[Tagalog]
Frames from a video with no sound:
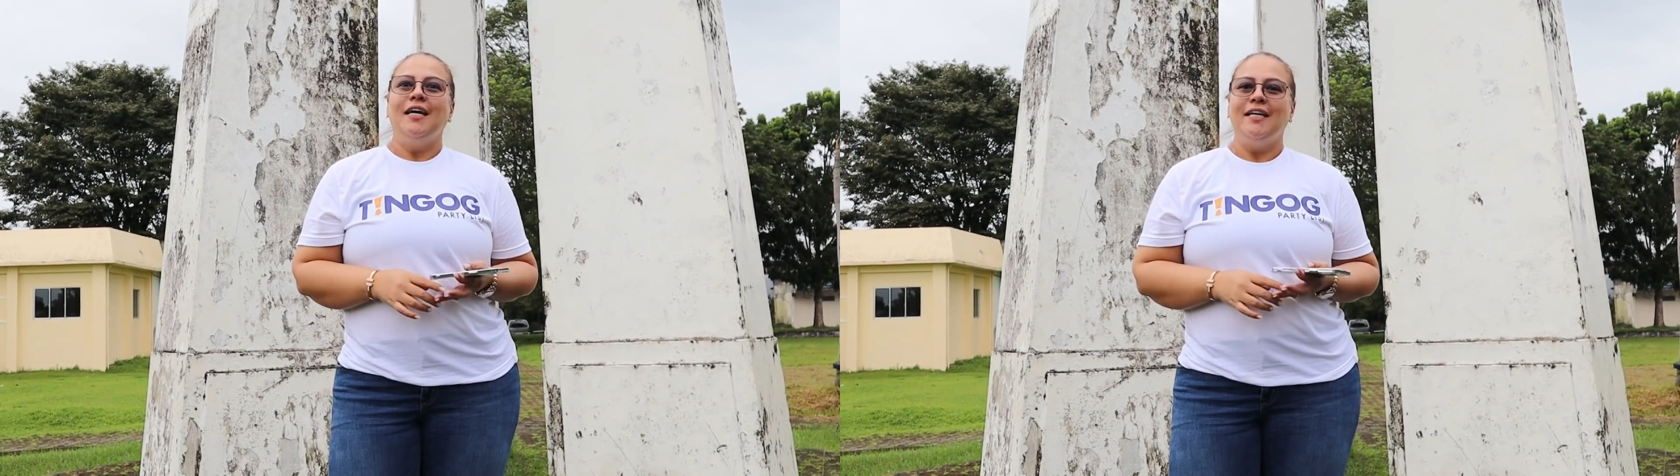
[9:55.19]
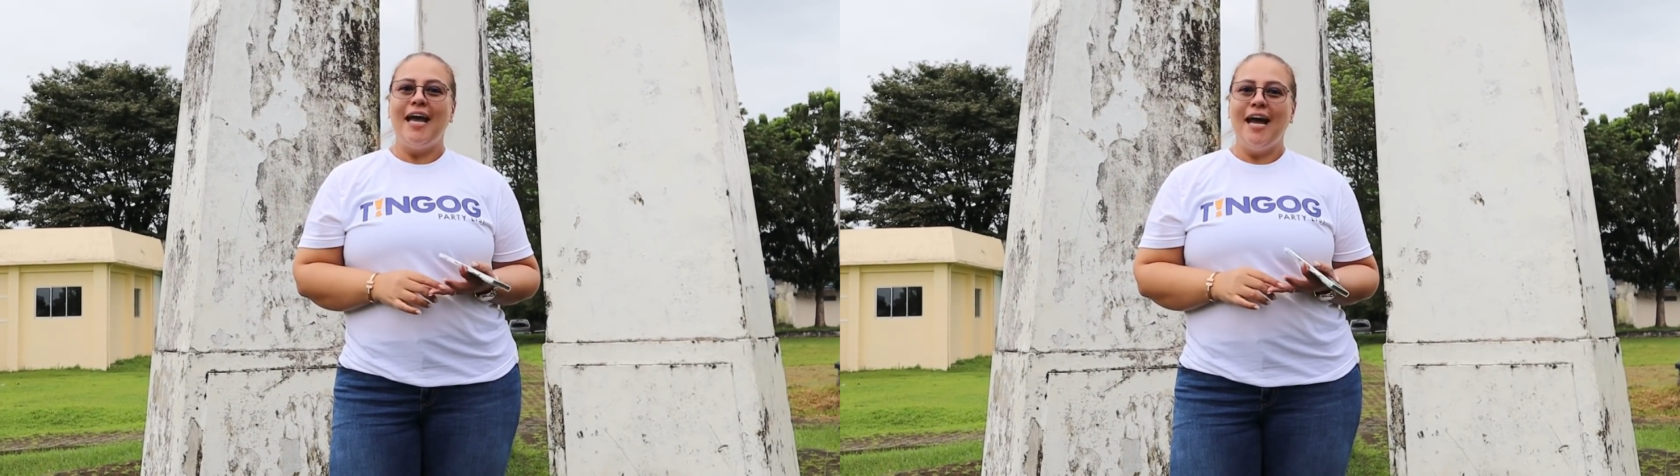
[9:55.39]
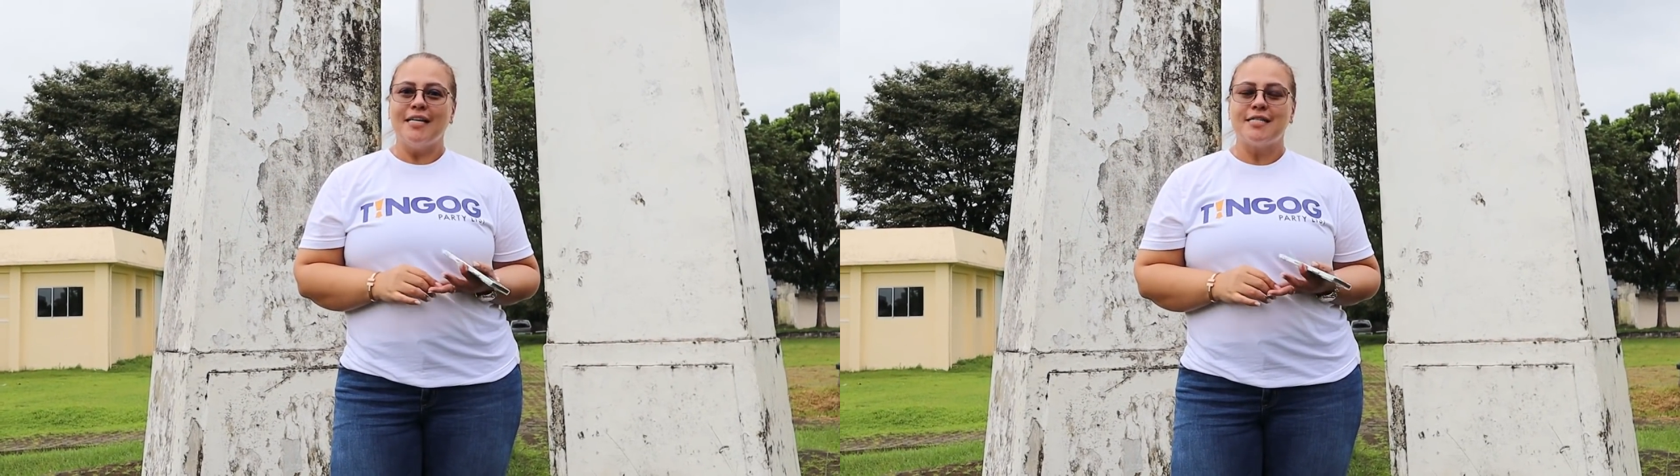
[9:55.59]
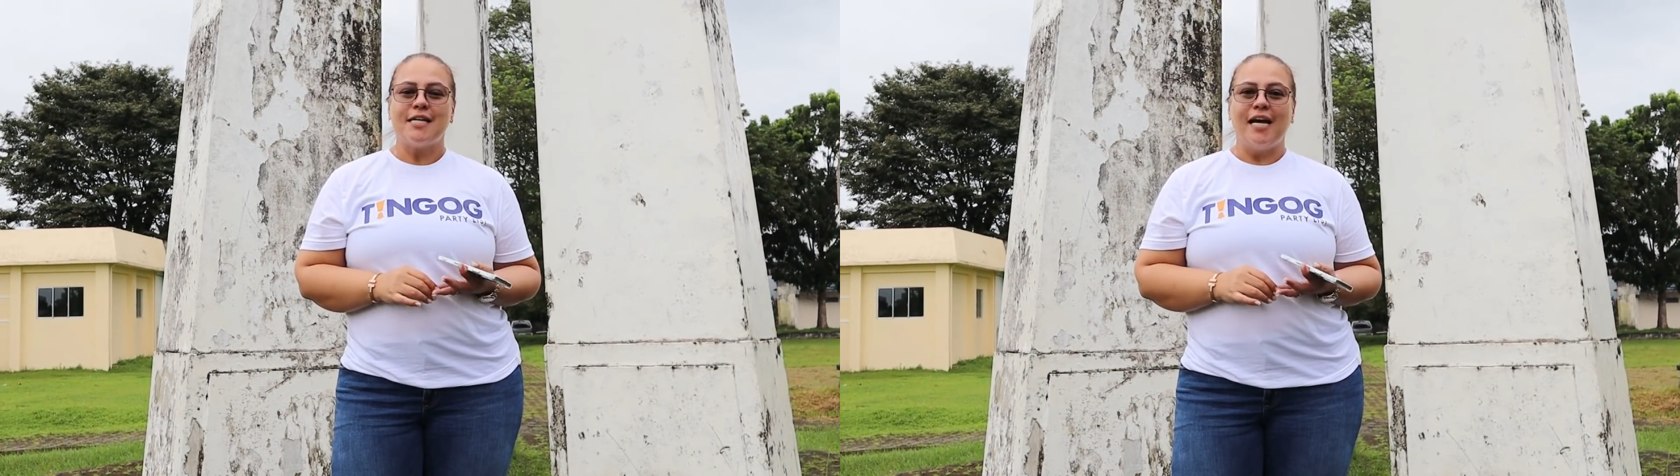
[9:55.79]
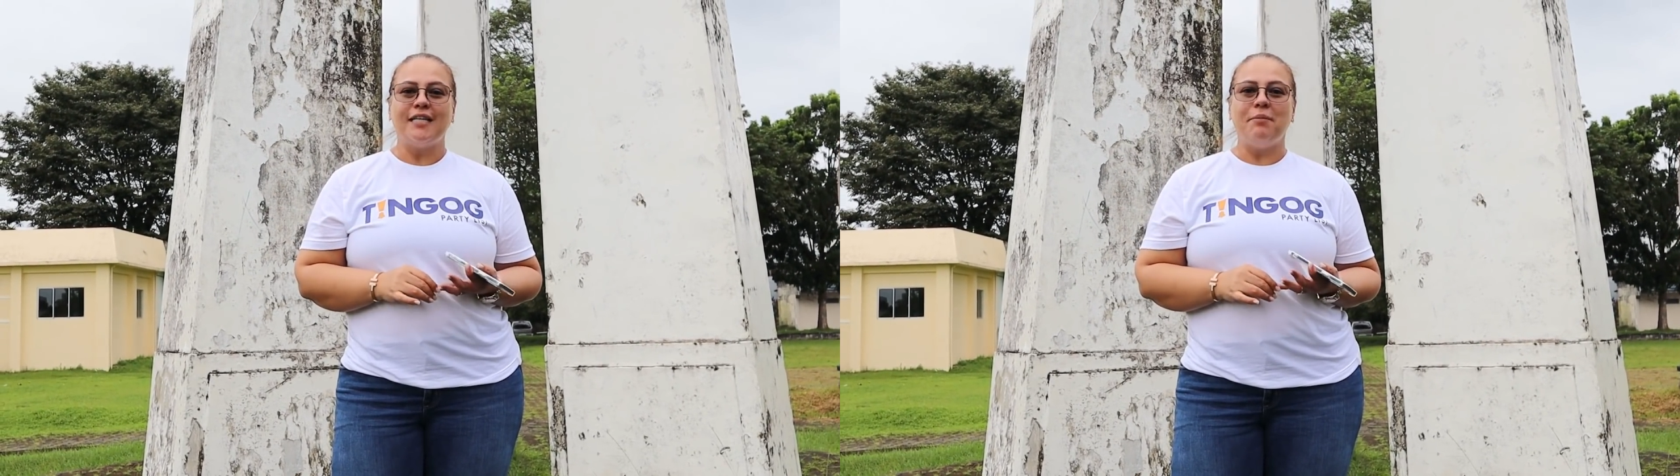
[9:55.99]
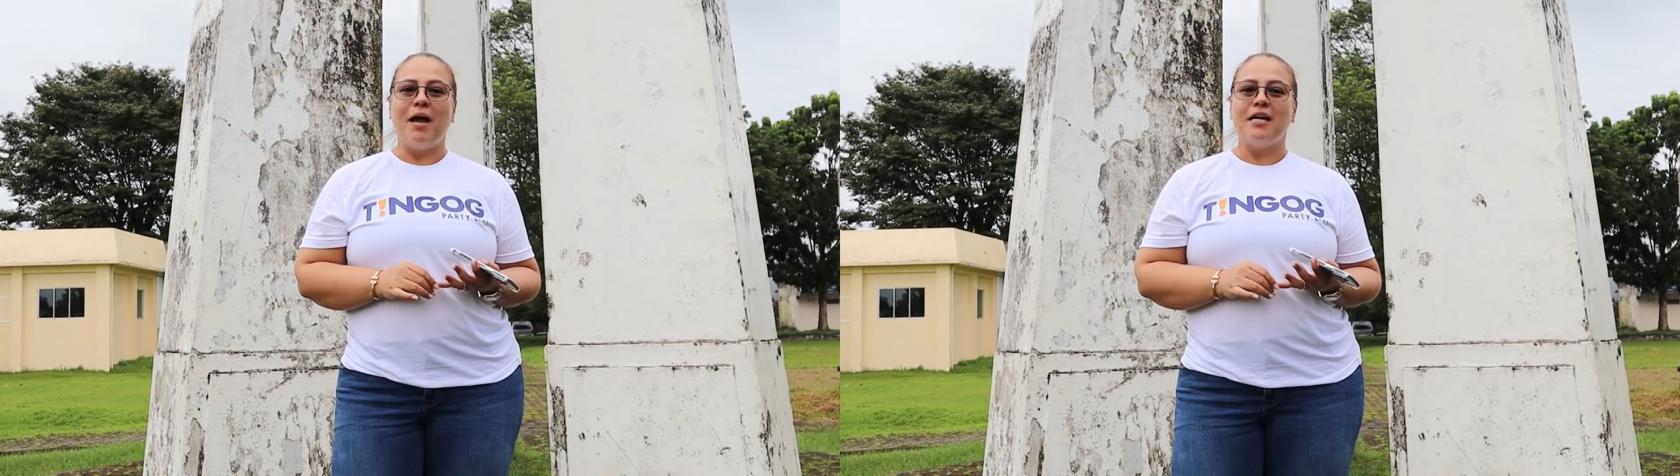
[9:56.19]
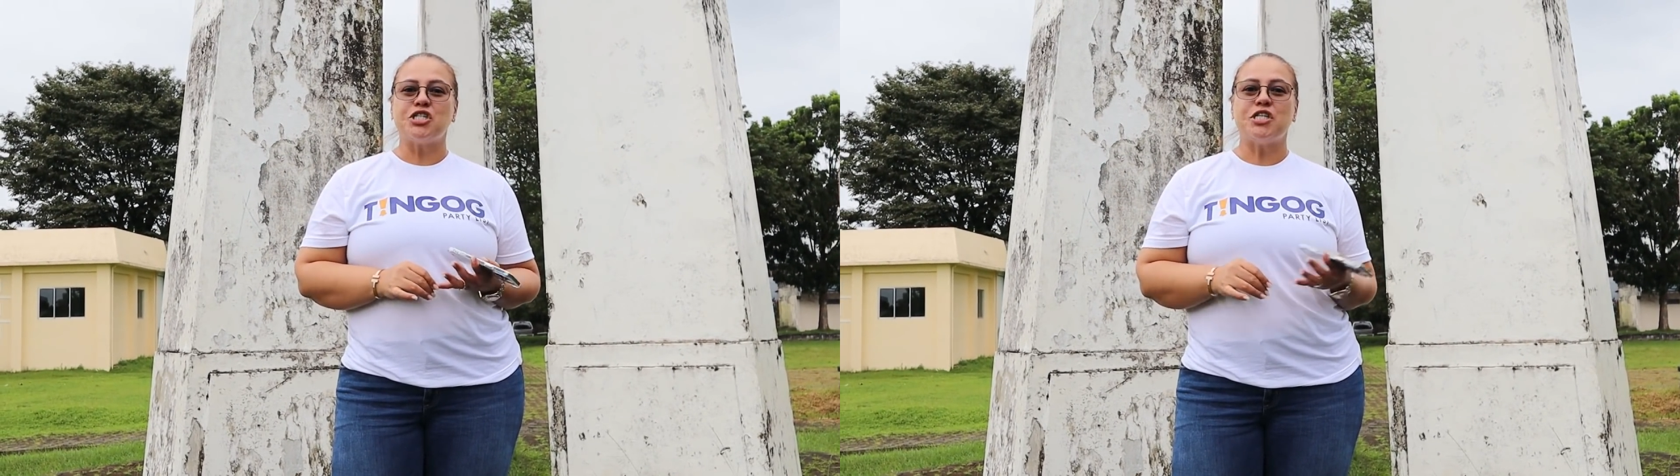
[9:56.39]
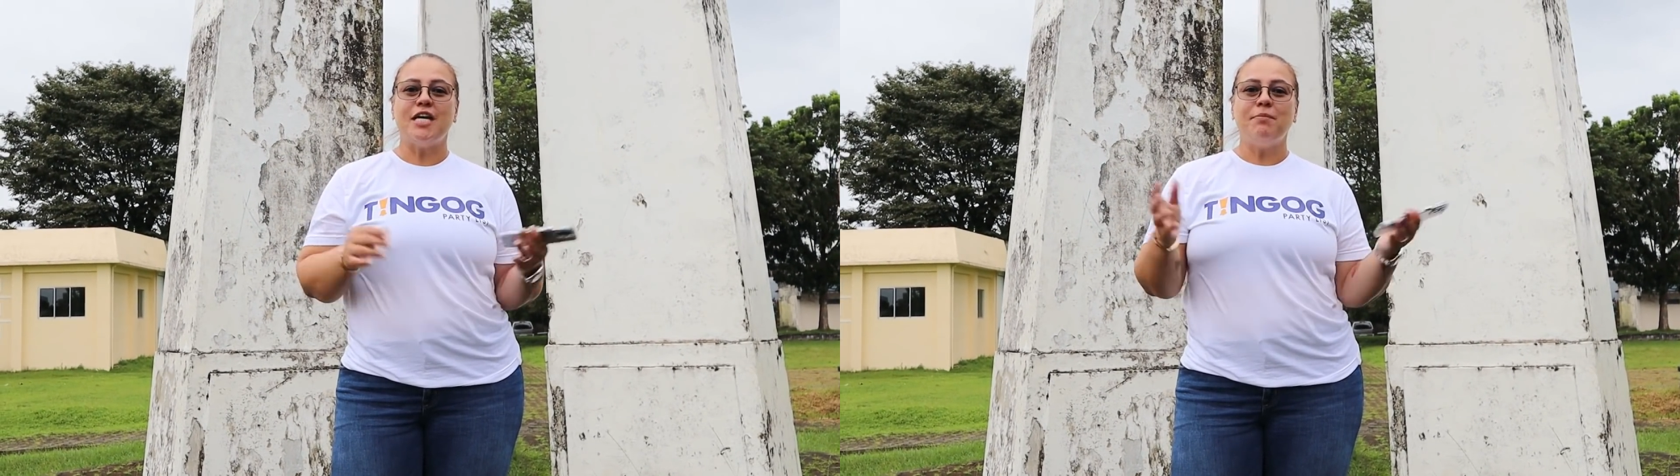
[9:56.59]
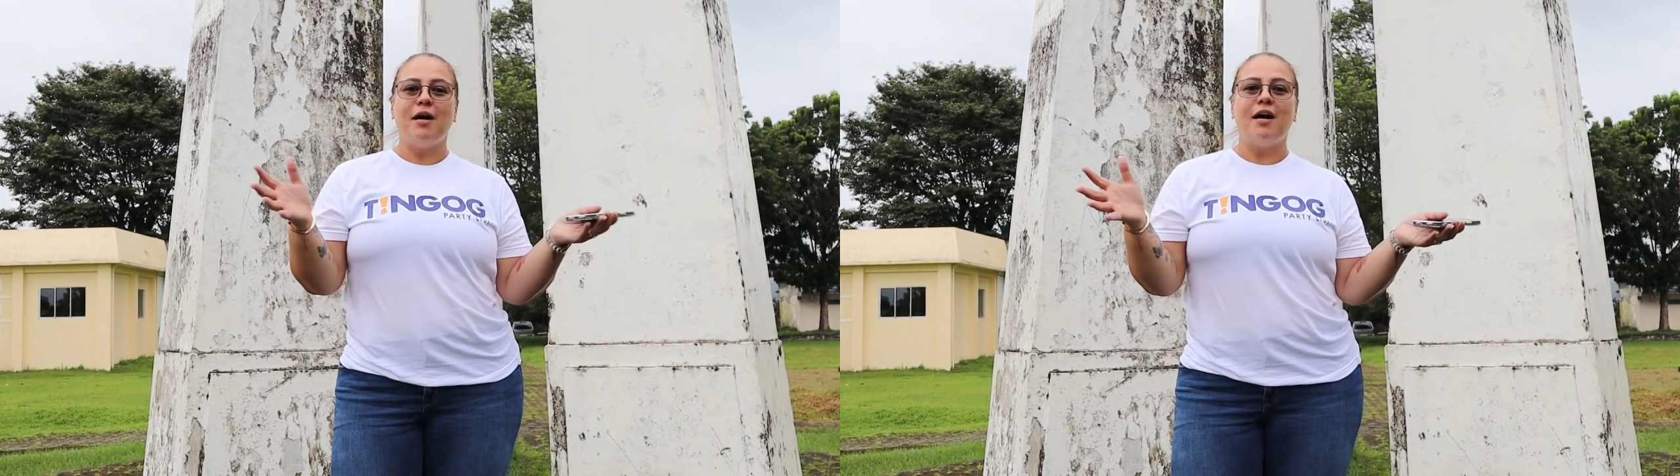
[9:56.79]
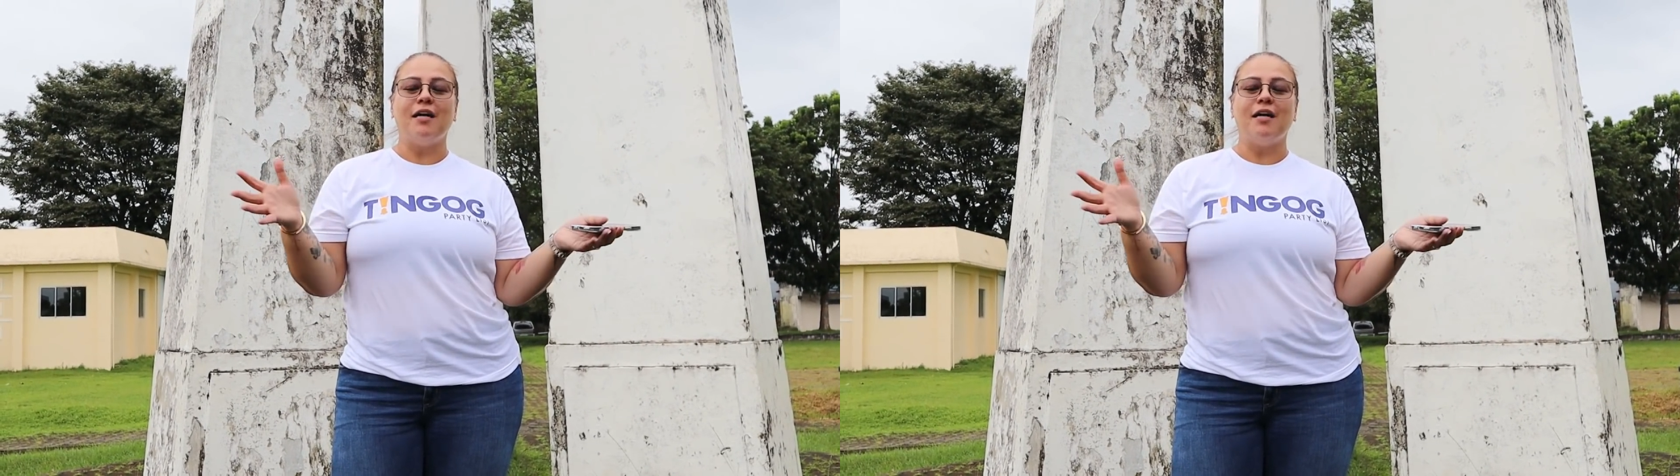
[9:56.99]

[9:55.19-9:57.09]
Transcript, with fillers: yes. At imagine mga